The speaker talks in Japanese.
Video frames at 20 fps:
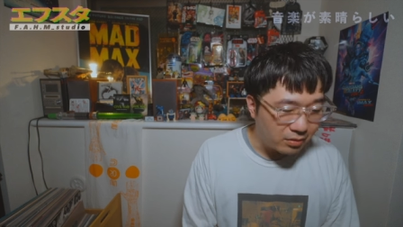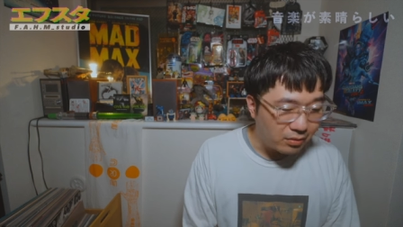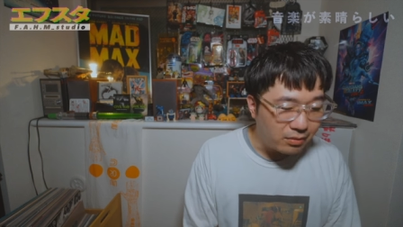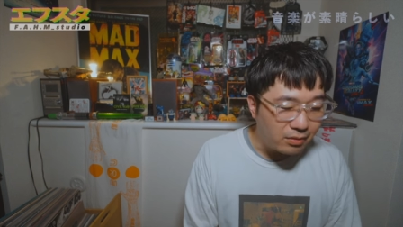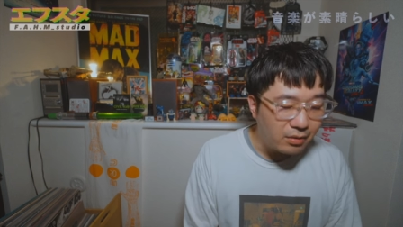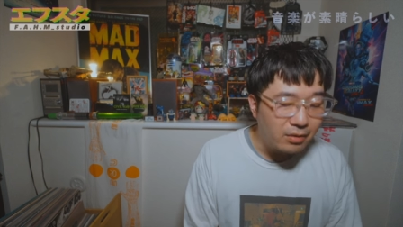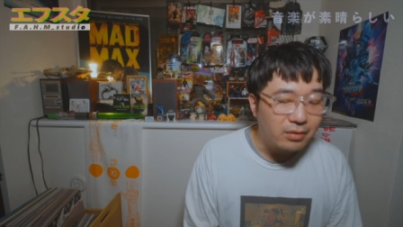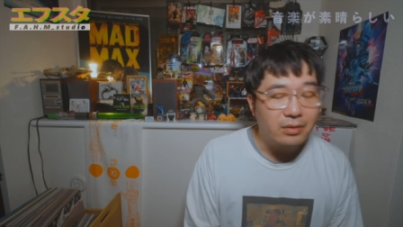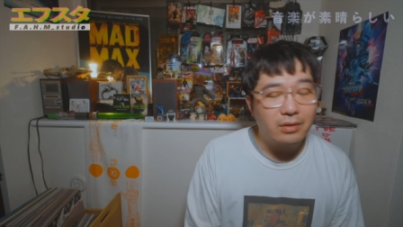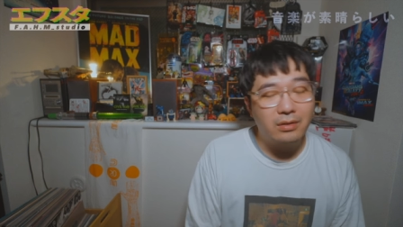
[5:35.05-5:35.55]
ど
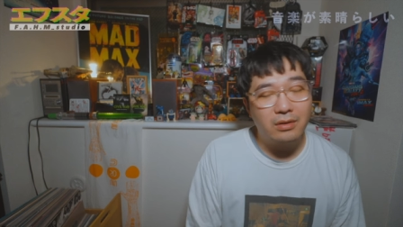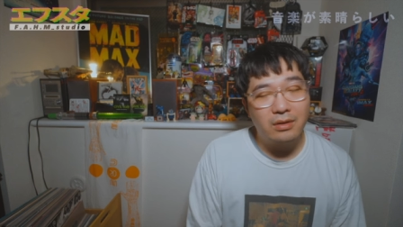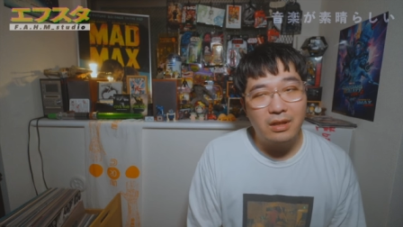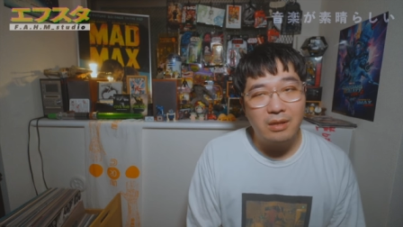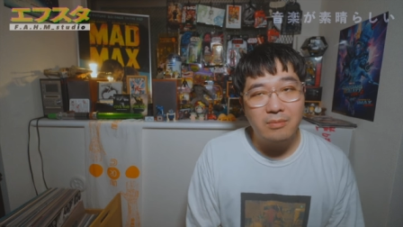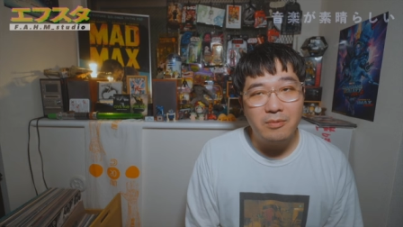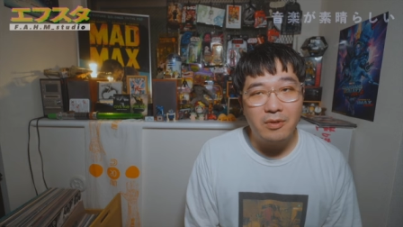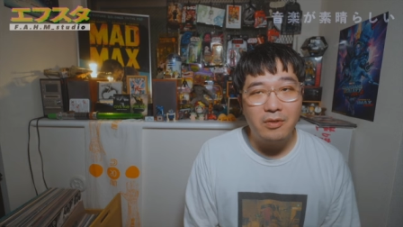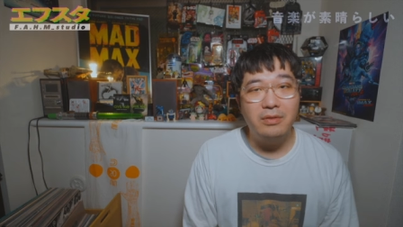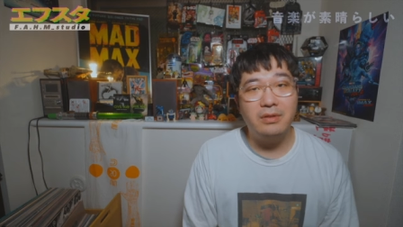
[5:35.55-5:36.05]
こをとっ
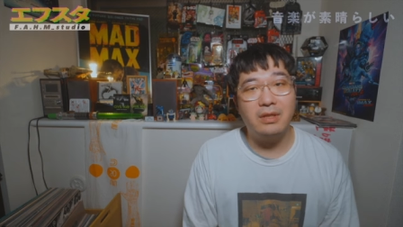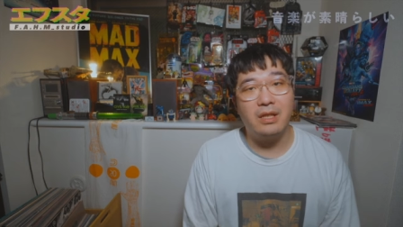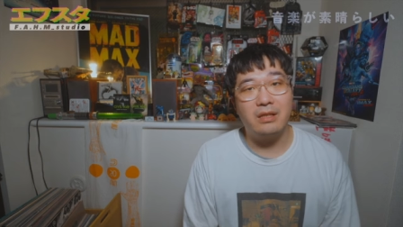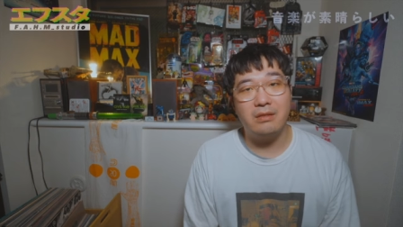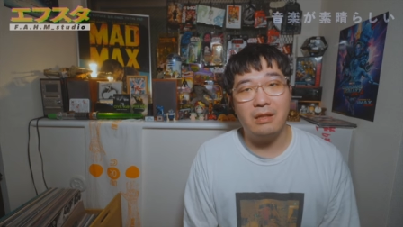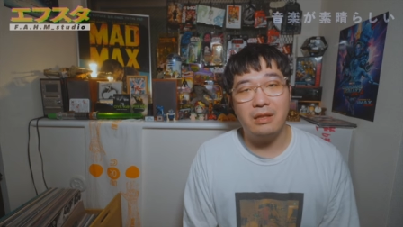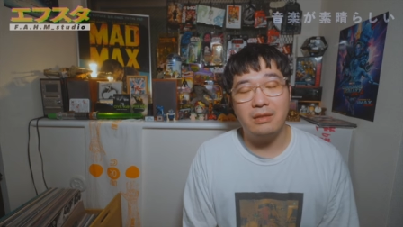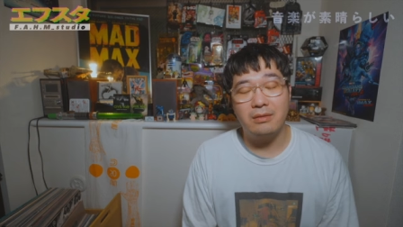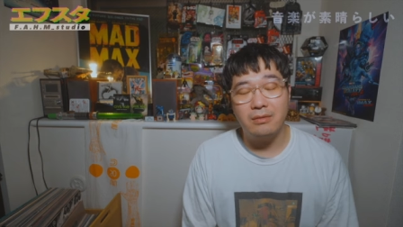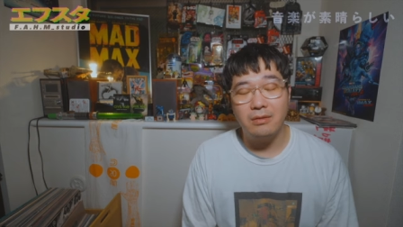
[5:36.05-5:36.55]
ても音
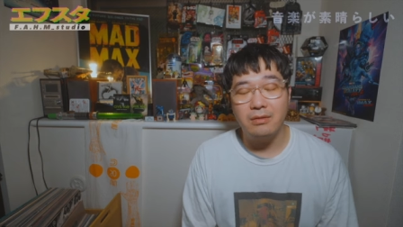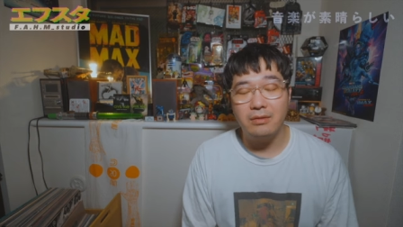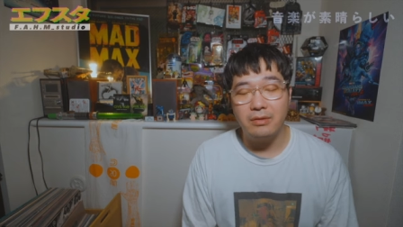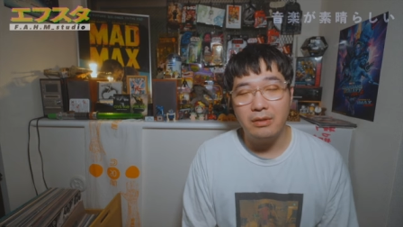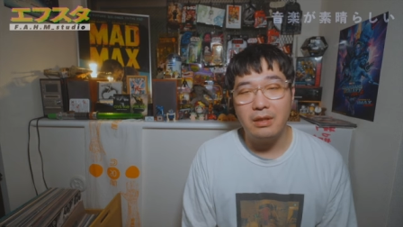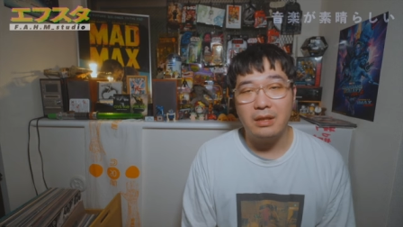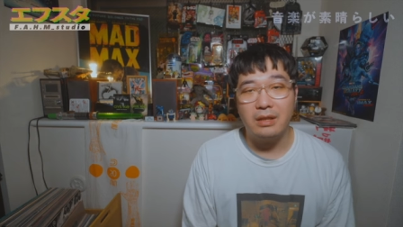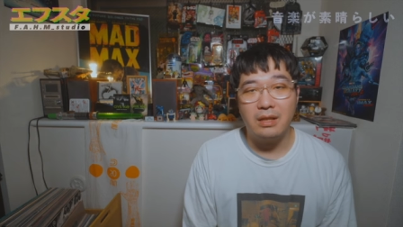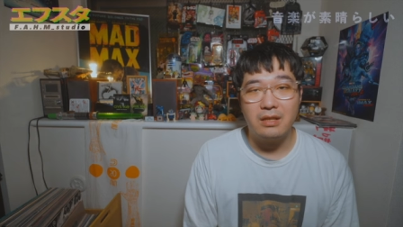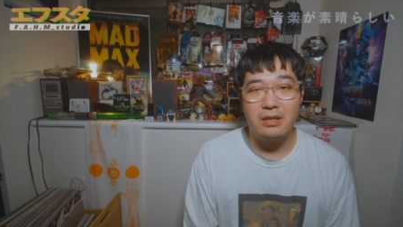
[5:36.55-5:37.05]
楽はすごく
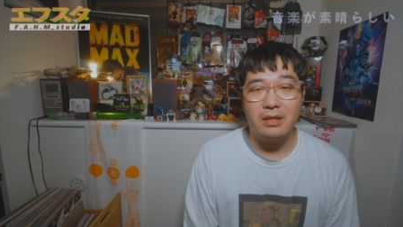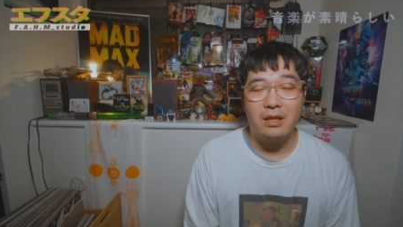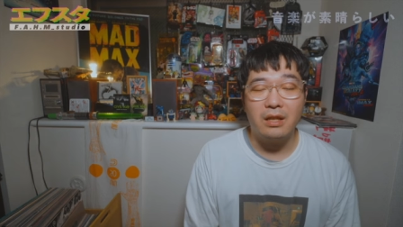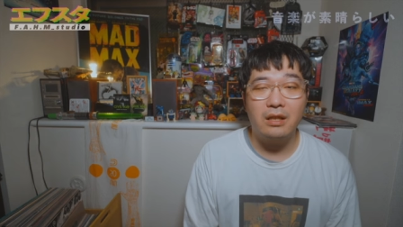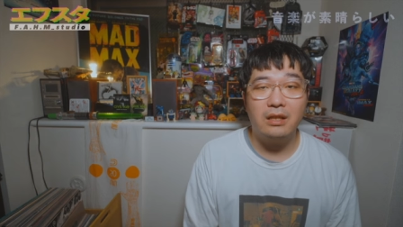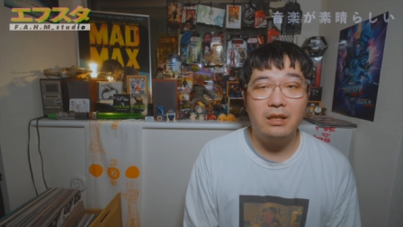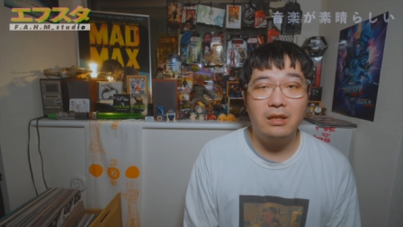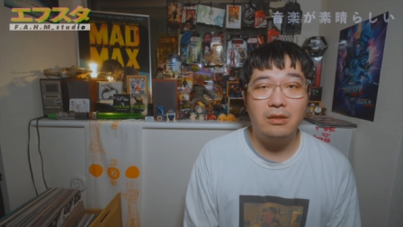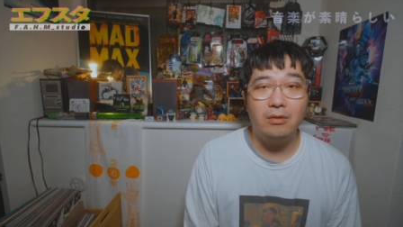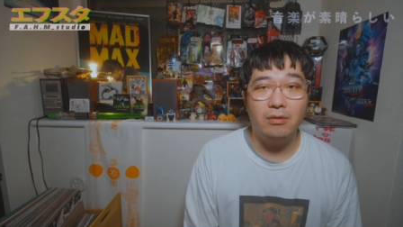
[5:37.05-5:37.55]
良かったんじゃない
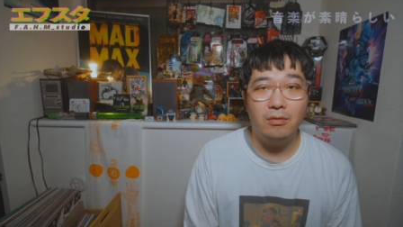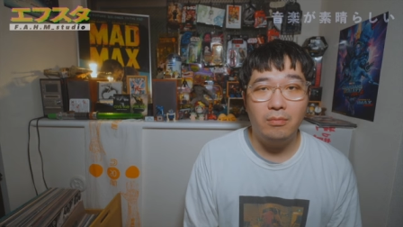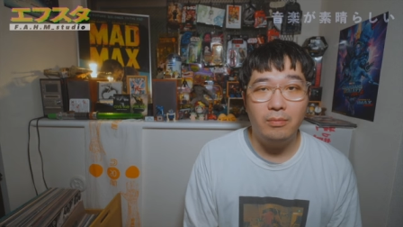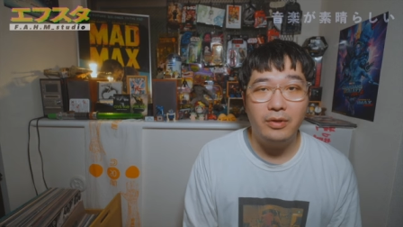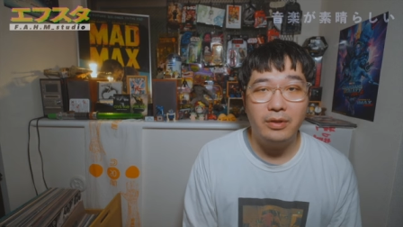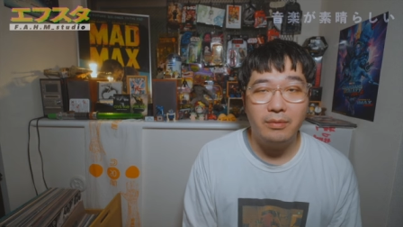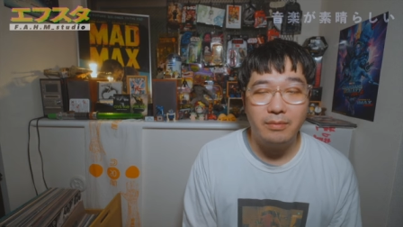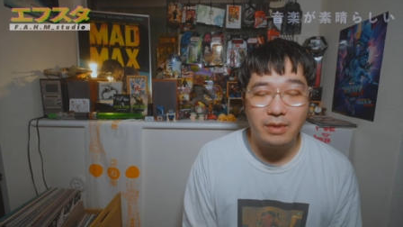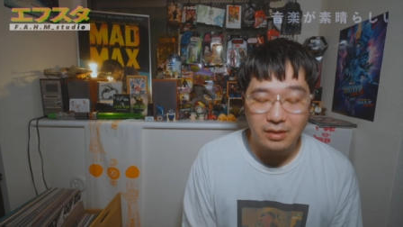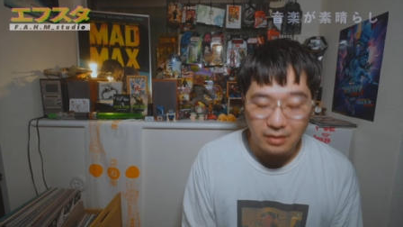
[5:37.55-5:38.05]
かなと
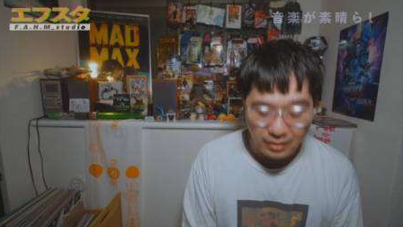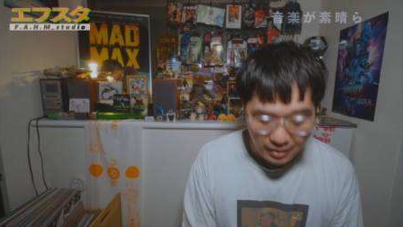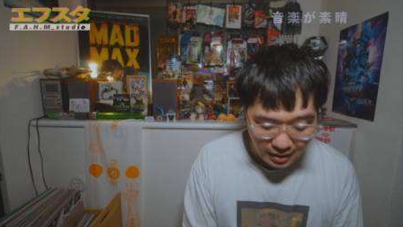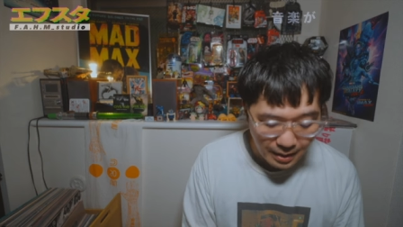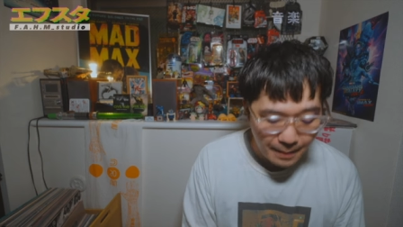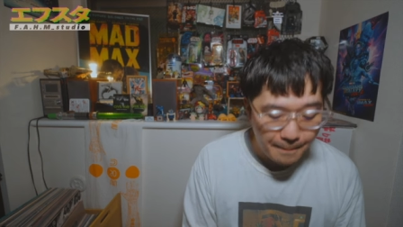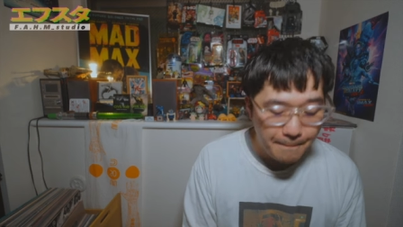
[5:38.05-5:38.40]
思いましたね